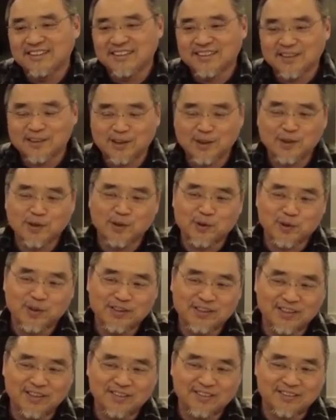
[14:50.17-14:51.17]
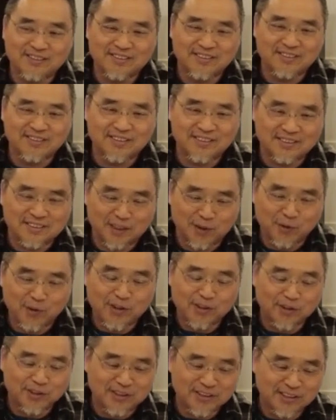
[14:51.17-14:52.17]
是有一些神
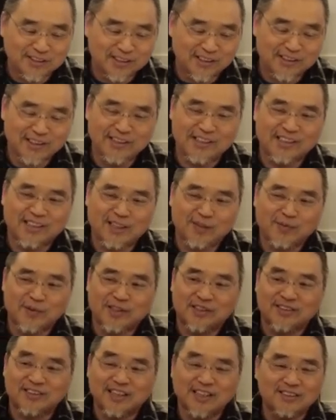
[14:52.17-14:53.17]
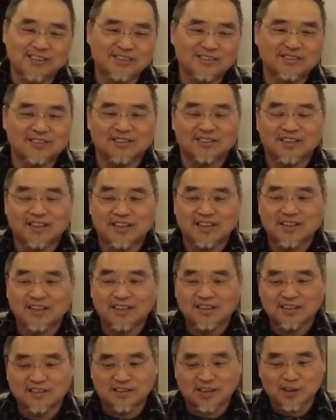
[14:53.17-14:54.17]
会有一些能力给别人，但是
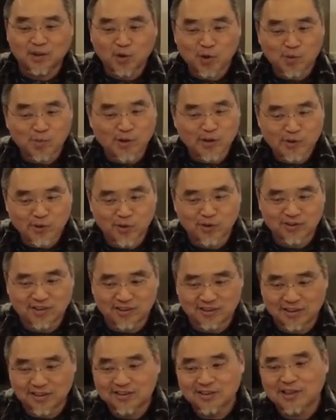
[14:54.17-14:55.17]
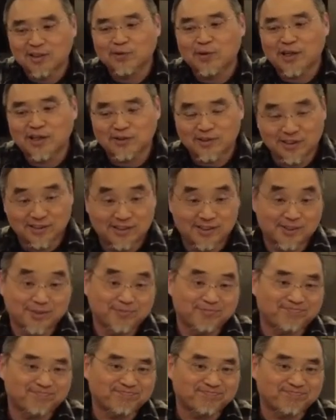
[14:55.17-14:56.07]
神会不会用你，那是另外一回事。